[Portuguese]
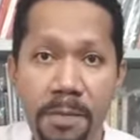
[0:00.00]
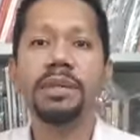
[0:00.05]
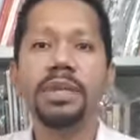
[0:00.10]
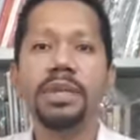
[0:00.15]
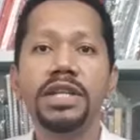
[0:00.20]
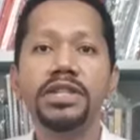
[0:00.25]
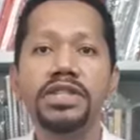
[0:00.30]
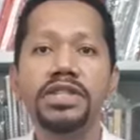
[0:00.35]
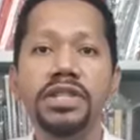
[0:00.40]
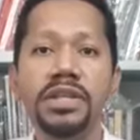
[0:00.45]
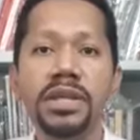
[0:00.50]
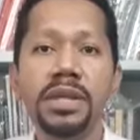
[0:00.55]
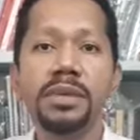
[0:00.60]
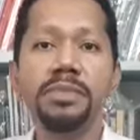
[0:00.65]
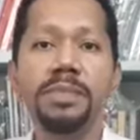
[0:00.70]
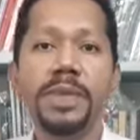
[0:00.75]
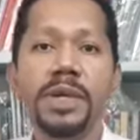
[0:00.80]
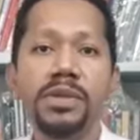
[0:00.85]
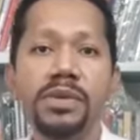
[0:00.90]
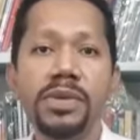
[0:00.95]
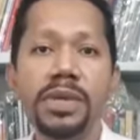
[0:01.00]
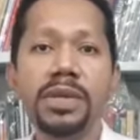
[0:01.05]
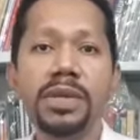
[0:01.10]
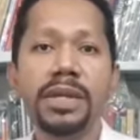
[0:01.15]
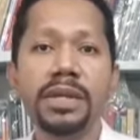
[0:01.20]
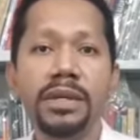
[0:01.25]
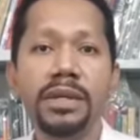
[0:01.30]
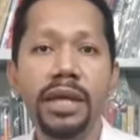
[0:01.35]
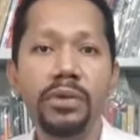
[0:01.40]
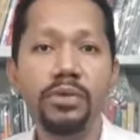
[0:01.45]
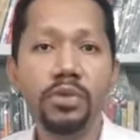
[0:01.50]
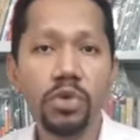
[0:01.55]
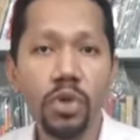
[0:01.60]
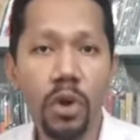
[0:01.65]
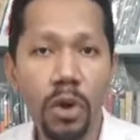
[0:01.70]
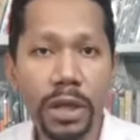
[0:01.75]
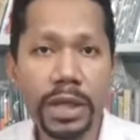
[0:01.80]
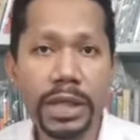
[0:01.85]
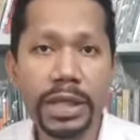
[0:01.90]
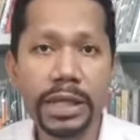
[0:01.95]
Imagine as pessoas que têm o
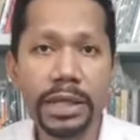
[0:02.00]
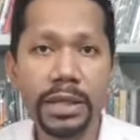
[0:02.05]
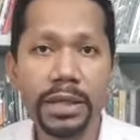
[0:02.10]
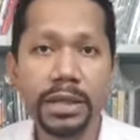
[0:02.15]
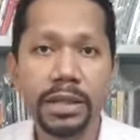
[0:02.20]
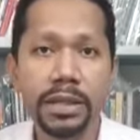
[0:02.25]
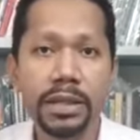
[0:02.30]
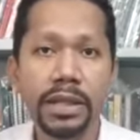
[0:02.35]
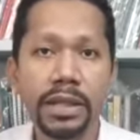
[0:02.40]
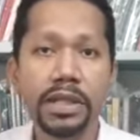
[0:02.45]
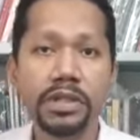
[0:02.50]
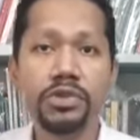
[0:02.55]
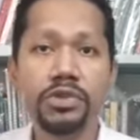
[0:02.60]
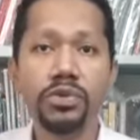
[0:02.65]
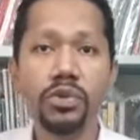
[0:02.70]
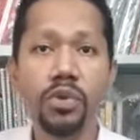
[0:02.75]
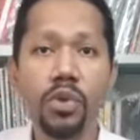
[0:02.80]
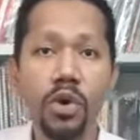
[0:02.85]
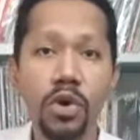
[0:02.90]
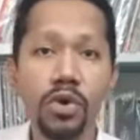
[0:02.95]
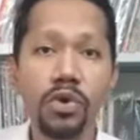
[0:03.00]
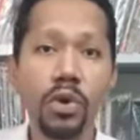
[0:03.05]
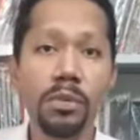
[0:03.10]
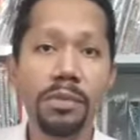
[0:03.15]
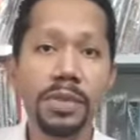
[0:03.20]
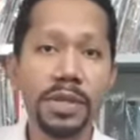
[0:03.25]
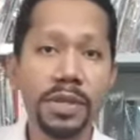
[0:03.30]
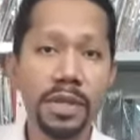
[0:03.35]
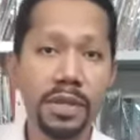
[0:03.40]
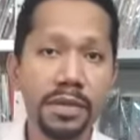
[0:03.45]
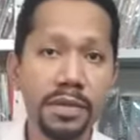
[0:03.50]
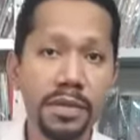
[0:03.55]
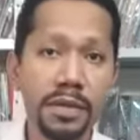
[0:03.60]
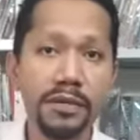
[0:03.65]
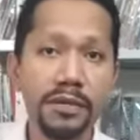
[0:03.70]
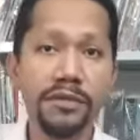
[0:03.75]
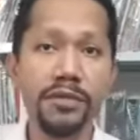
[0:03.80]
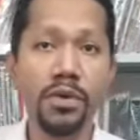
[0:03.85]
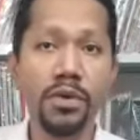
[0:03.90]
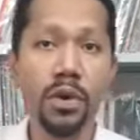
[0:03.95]
toque, transtorno
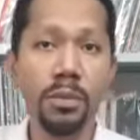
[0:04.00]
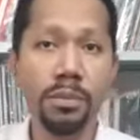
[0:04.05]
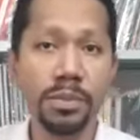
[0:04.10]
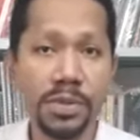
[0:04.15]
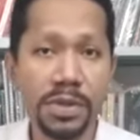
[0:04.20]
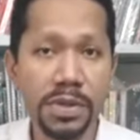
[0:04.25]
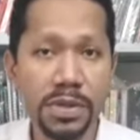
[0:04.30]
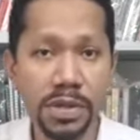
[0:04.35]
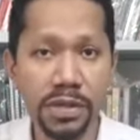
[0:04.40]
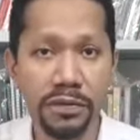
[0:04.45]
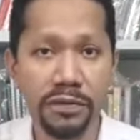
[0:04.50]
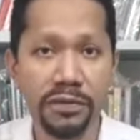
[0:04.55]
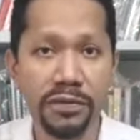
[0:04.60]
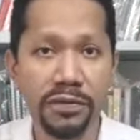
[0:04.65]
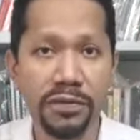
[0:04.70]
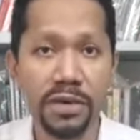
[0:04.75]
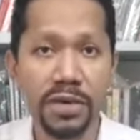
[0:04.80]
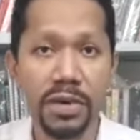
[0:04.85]
obsessivo compulsivo,